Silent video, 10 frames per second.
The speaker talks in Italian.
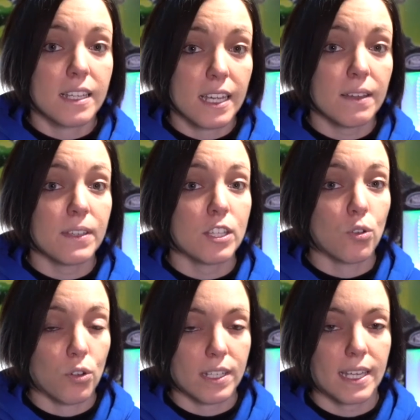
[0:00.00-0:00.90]
che vi
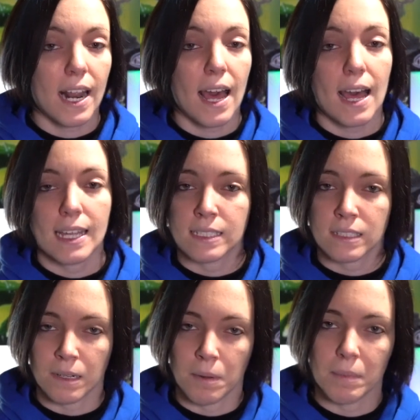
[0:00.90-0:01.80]
tornerà
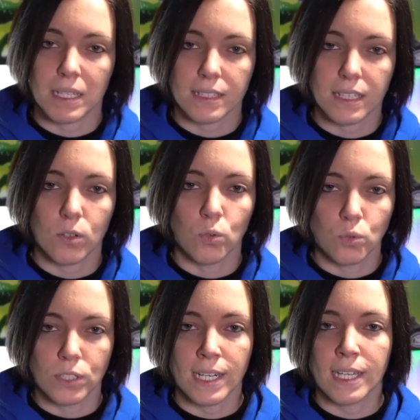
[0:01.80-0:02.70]
estremamente
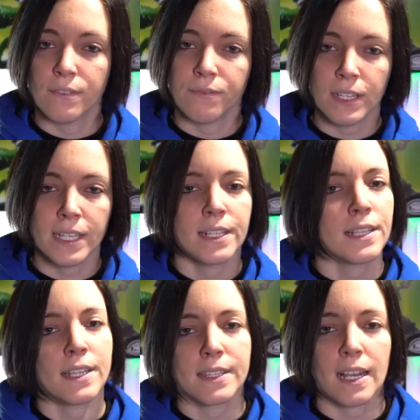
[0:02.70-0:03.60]
utile
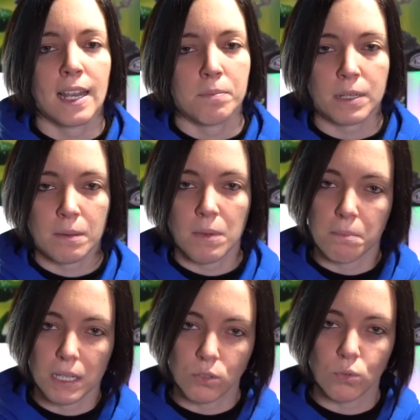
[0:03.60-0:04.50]
fin dalla
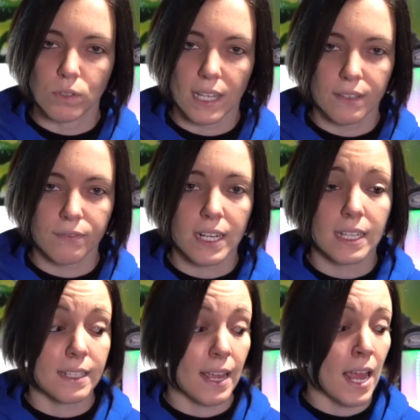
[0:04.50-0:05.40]
prima battuta che
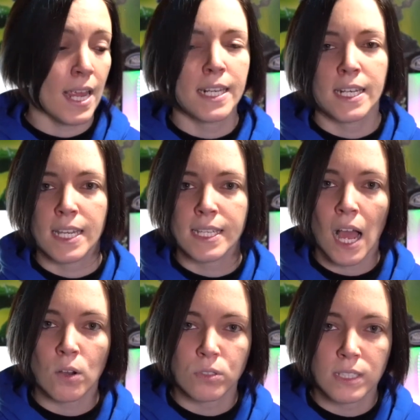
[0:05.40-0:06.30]
farete è il
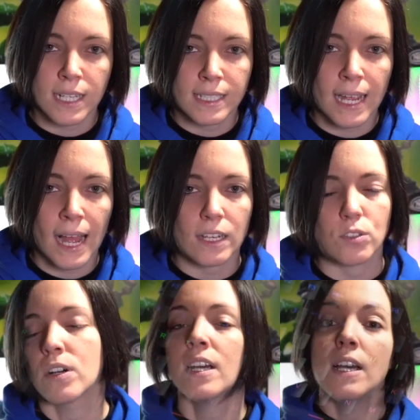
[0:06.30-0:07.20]
layout
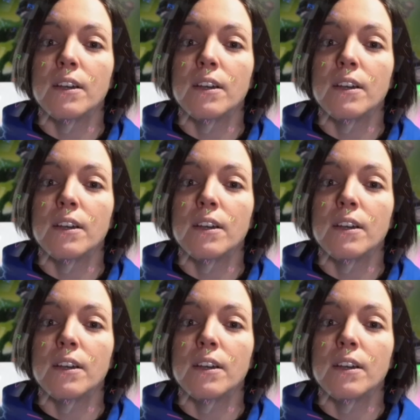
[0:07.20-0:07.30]
italiano